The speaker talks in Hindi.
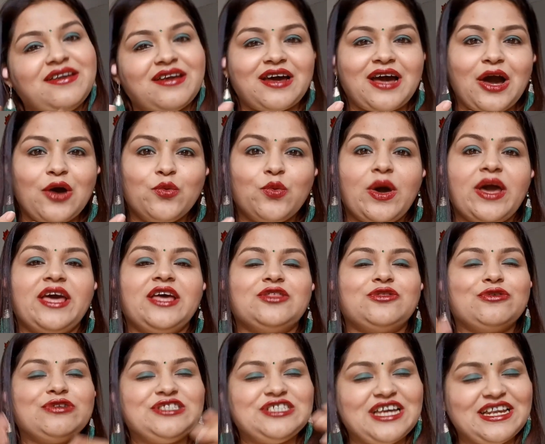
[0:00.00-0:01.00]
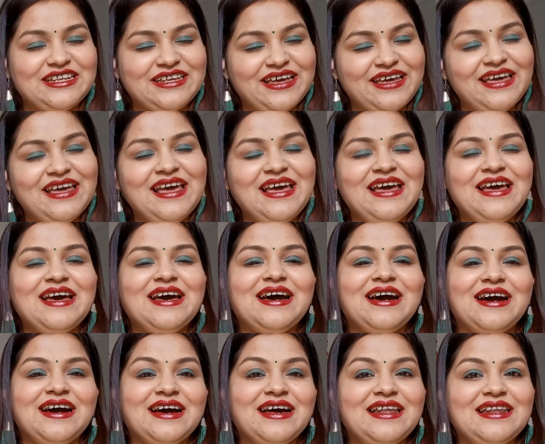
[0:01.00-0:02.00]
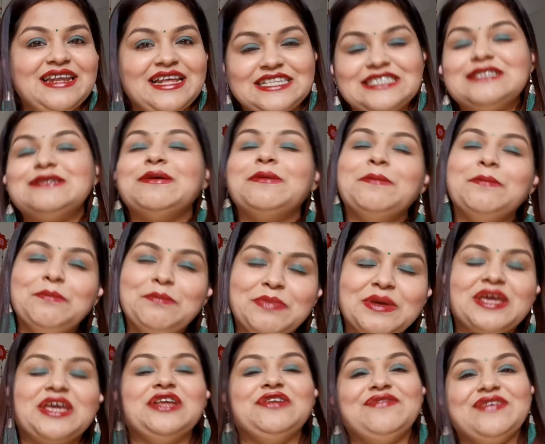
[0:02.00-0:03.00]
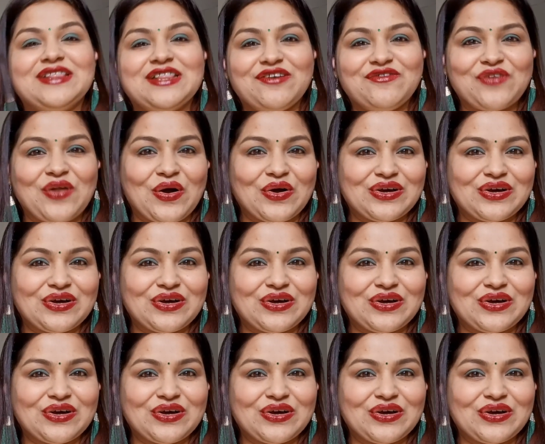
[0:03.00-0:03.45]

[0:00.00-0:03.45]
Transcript: रखा हुआ है तो चलिए लेट्स बिगिन विद द